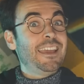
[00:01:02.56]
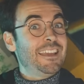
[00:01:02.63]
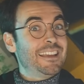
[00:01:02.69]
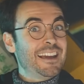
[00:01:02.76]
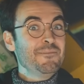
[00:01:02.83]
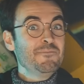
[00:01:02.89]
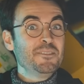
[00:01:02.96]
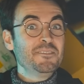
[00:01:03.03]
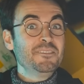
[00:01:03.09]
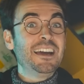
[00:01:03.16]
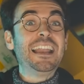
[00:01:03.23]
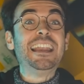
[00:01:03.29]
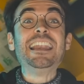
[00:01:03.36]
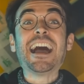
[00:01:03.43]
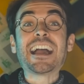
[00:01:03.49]
En cambio,
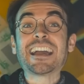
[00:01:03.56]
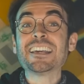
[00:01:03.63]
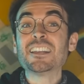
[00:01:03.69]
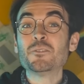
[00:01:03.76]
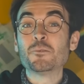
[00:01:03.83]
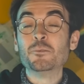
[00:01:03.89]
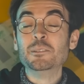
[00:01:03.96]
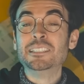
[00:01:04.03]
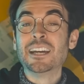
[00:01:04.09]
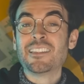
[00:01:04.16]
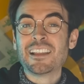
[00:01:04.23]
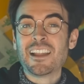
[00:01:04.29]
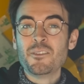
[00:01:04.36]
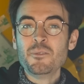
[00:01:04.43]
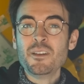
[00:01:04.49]
la cara oculta
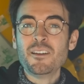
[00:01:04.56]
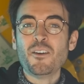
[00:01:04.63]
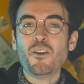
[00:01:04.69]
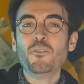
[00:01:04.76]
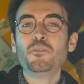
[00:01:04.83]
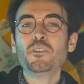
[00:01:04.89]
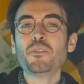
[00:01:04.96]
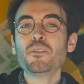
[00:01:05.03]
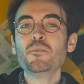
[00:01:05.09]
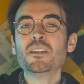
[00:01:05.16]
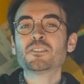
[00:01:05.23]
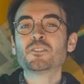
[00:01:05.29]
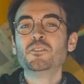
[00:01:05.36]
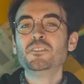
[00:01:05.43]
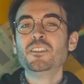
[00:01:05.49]
de la Luna ofrece
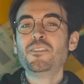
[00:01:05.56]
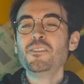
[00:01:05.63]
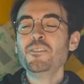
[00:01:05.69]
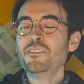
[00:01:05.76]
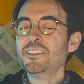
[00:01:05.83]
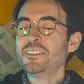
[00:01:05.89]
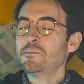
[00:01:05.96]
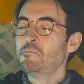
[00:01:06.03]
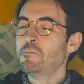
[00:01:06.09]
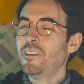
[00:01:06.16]
unas condiciones